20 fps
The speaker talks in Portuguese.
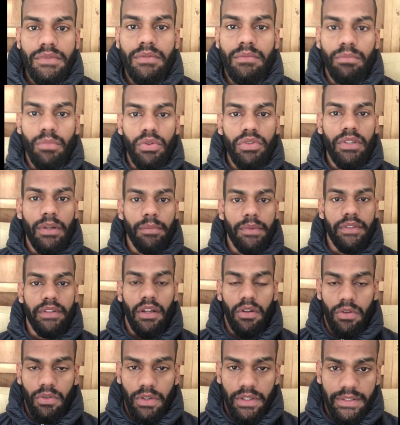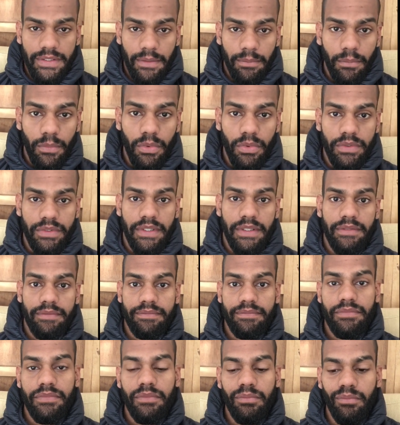Muda muita coisa? Muda.
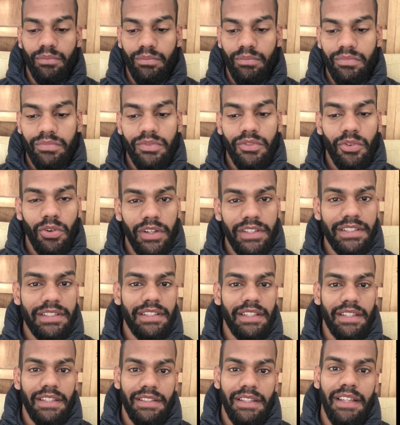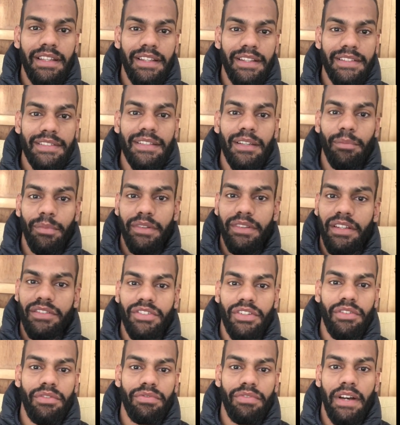Coisas aqui da lista muita
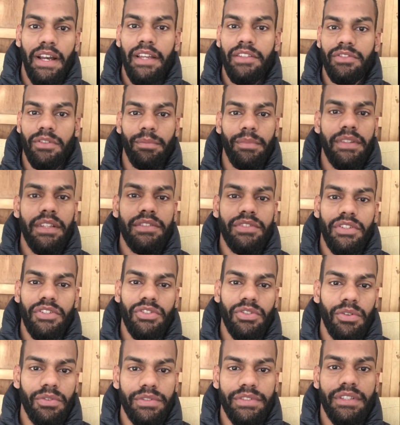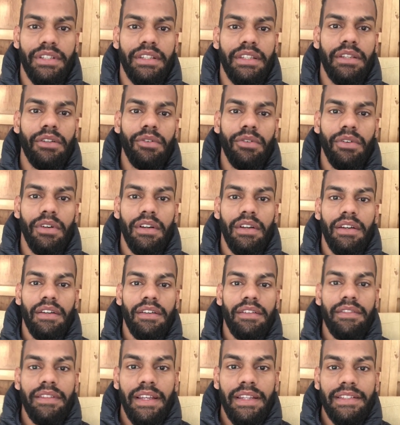gente faz ou muita gente conseguiu,
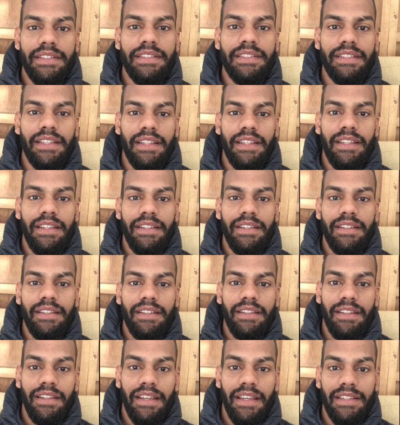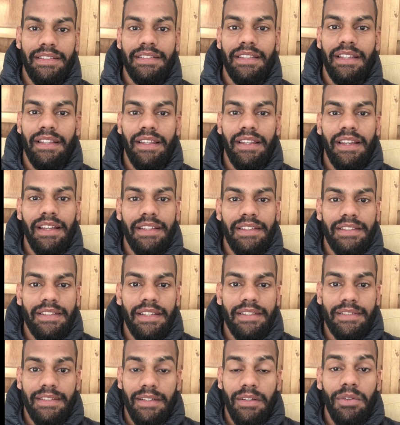né? Sem essa
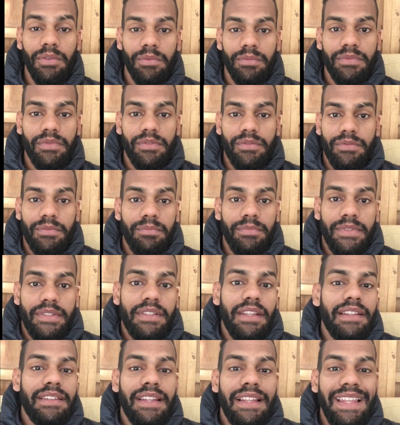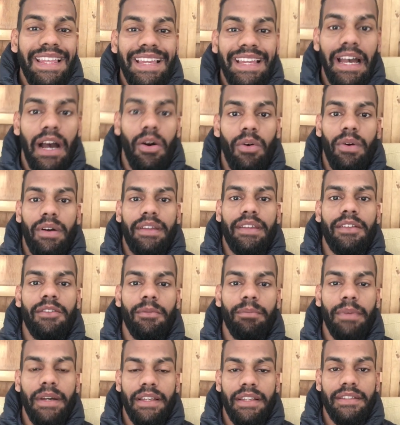legalização, não precisa estar tá legal aqui no
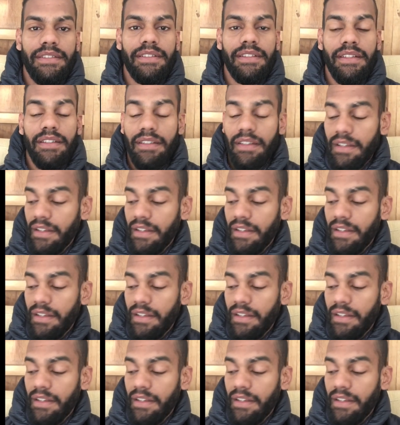país, né?